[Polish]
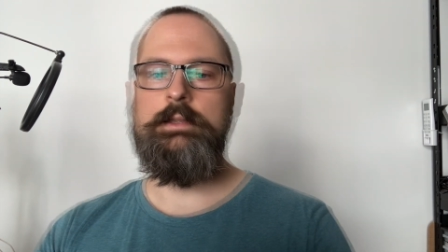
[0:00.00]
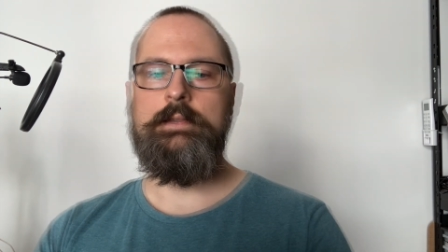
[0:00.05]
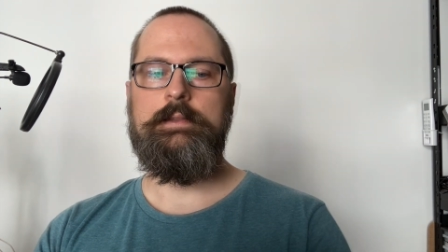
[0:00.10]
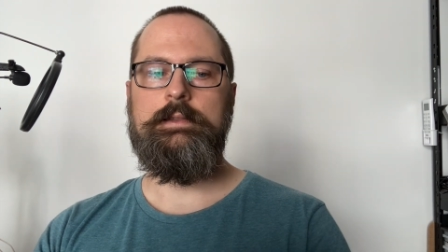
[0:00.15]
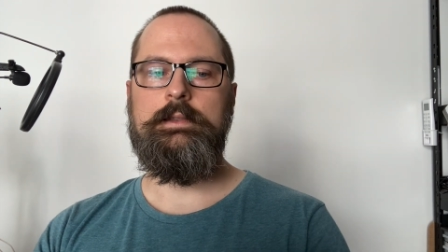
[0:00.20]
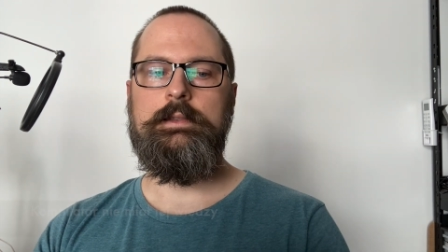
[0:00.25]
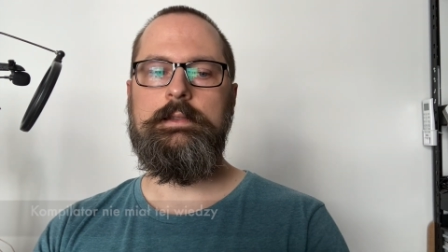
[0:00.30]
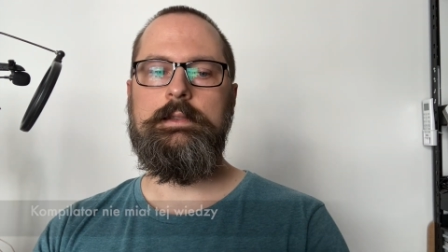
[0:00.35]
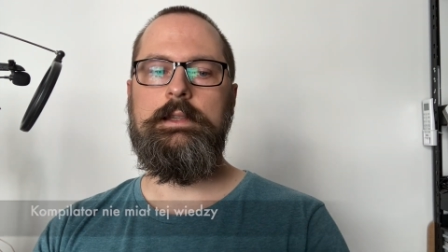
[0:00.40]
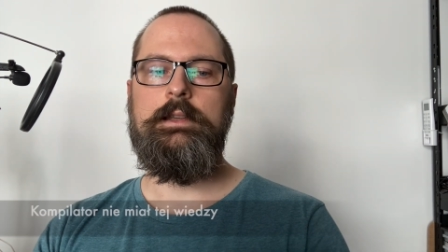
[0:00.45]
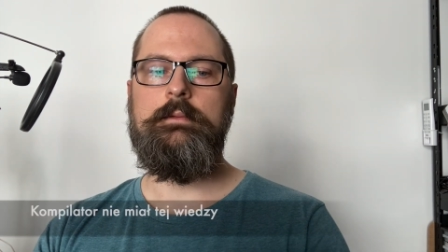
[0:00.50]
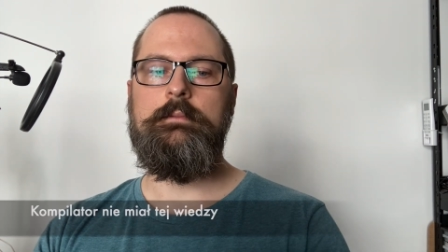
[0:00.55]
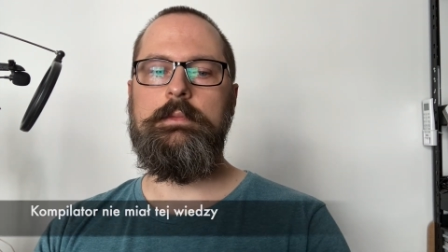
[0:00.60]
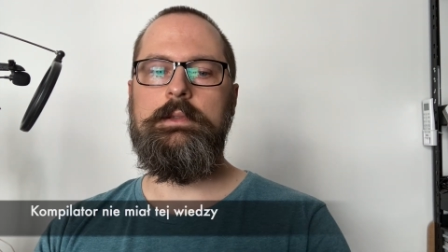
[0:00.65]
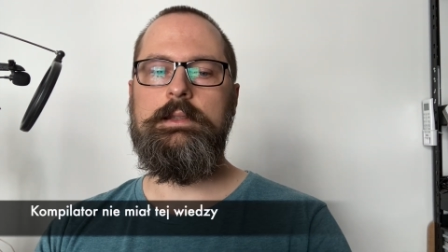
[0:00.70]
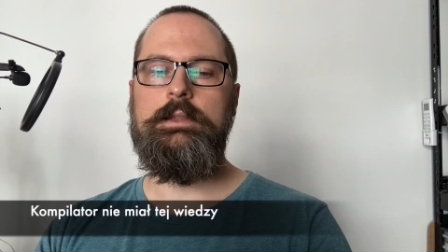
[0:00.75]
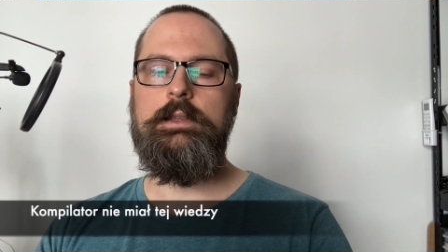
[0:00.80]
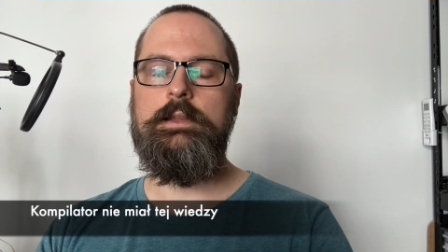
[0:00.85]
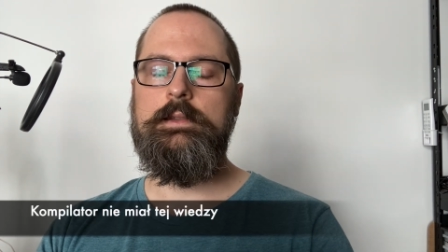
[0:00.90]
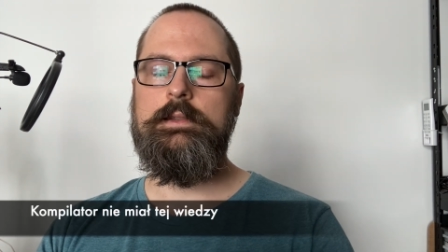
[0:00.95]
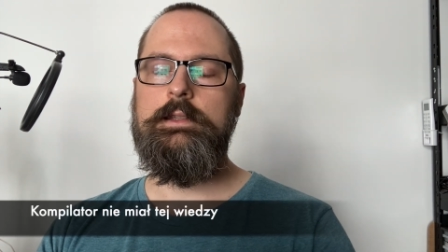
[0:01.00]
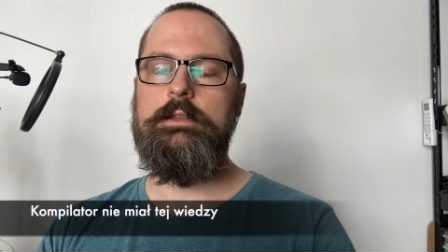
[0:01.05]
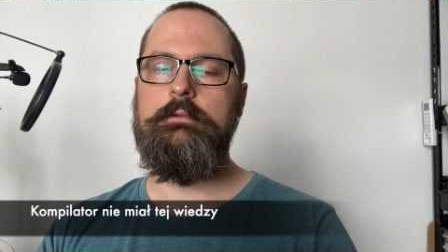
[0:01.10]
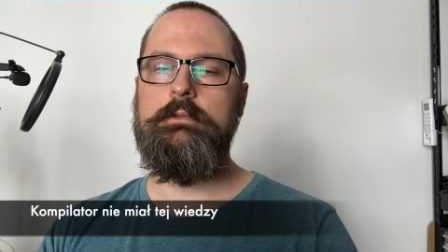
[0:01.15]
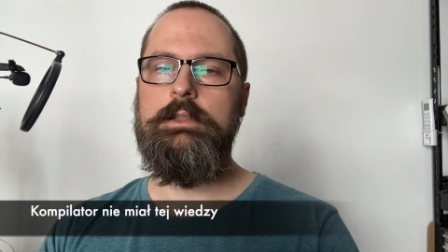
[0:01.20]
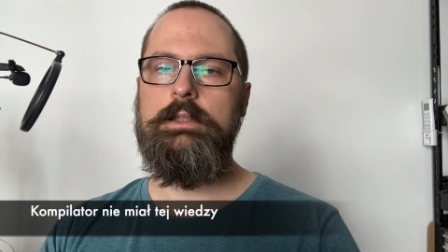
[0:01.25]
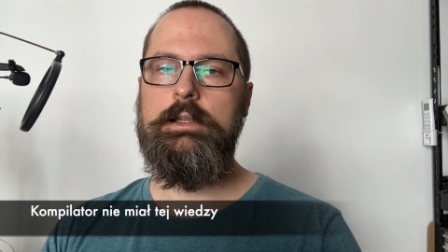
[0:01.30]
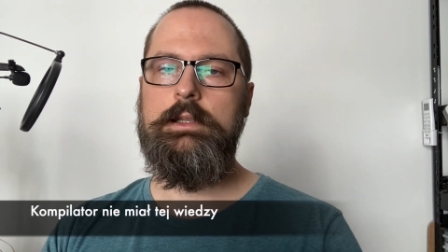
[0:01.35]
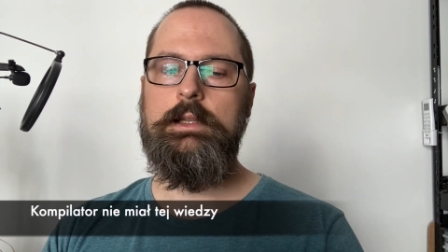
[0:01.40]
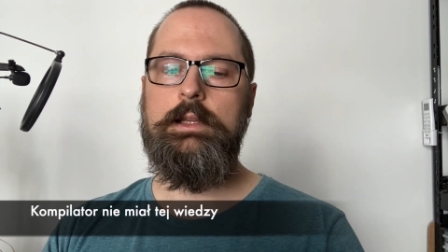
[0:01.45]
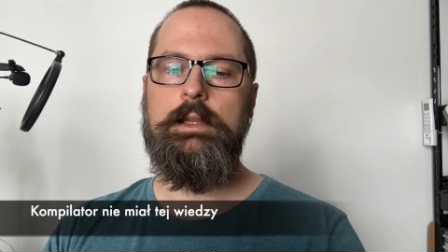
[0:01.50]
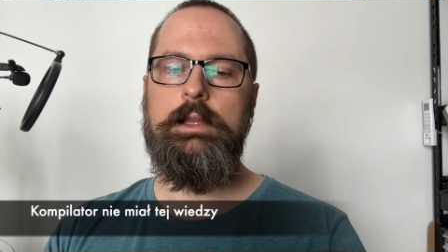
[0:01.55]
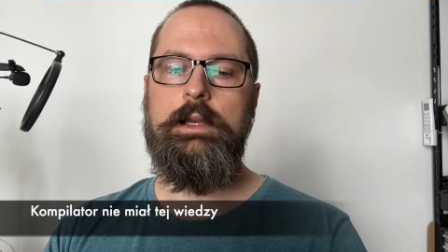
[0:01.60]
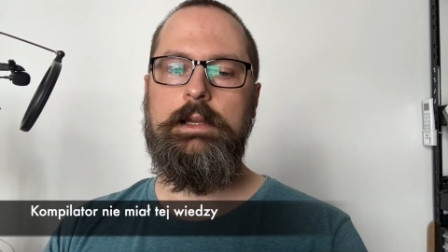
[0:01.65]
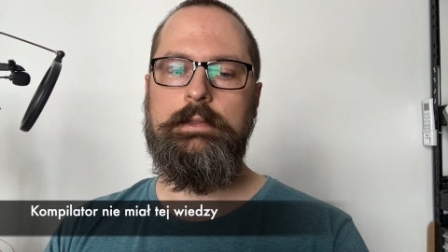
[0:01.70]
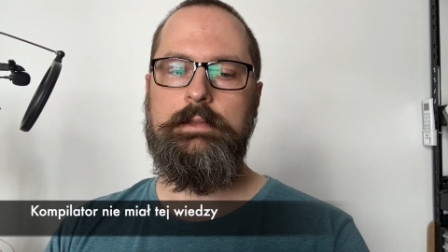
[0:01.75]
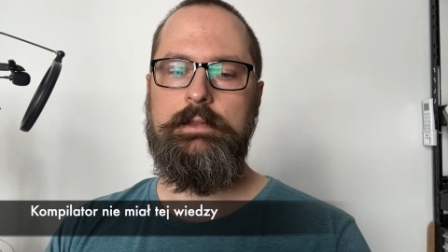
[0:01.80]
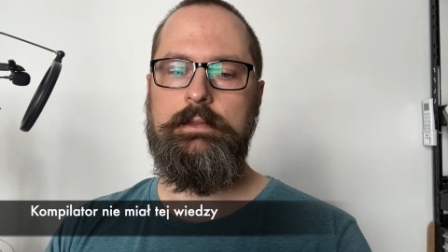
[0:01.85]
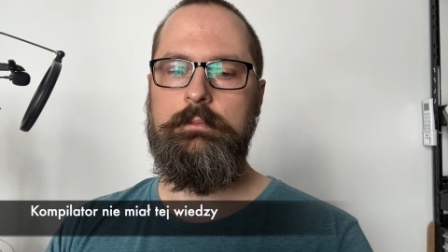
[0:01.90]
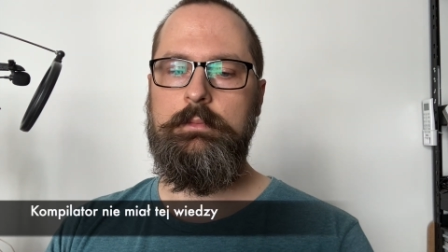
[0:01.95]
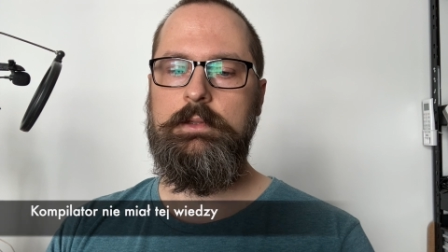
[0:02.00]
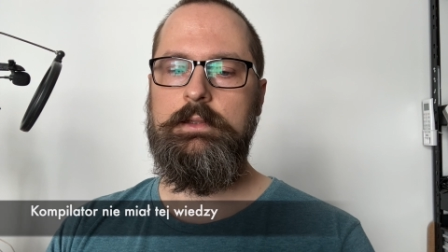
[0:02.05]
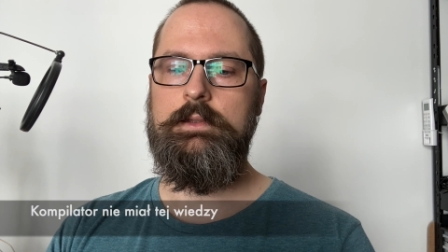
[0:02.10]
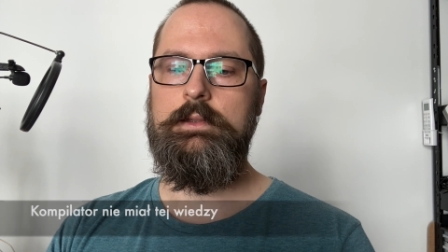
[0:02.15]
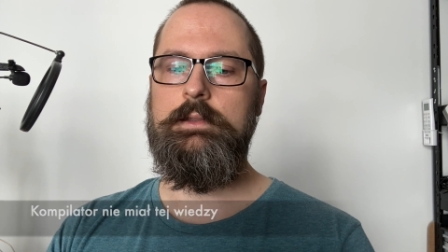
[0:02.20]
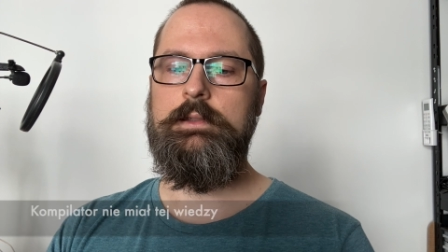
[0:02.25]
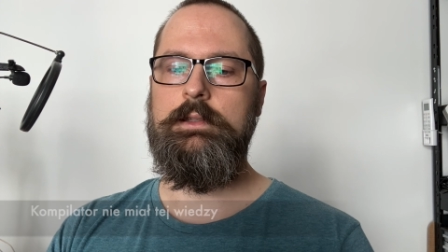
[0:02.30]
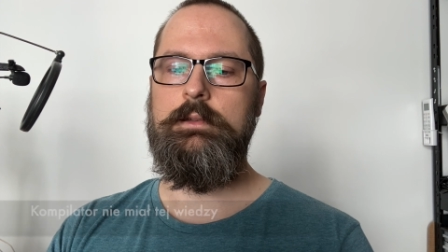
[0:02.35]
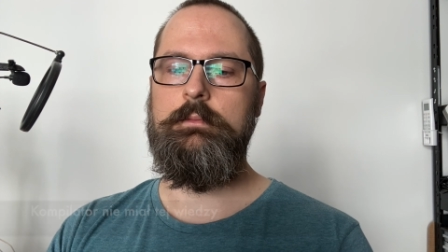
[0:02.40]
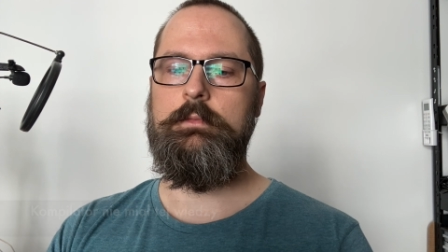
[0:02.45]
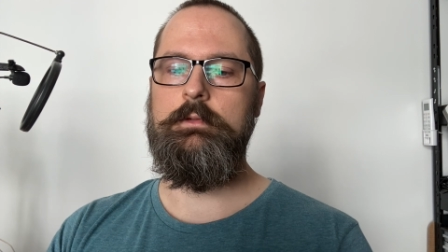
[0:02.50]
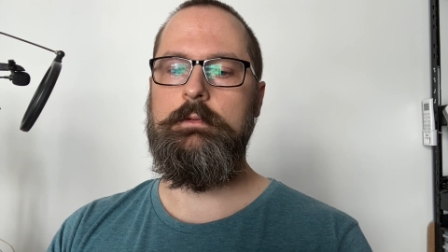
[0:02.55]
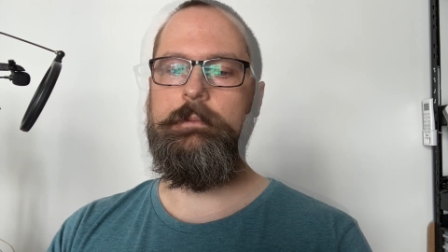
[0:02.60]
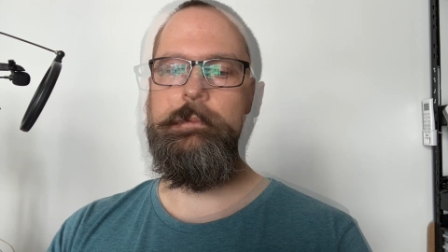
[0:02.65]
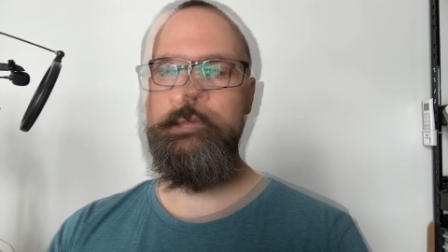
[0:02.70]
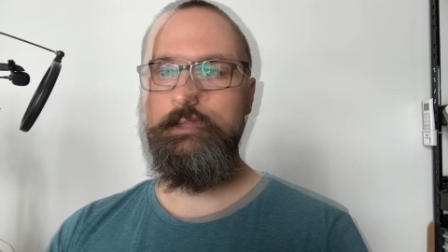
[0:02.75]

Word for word: system nie znał ich relacji między sobą.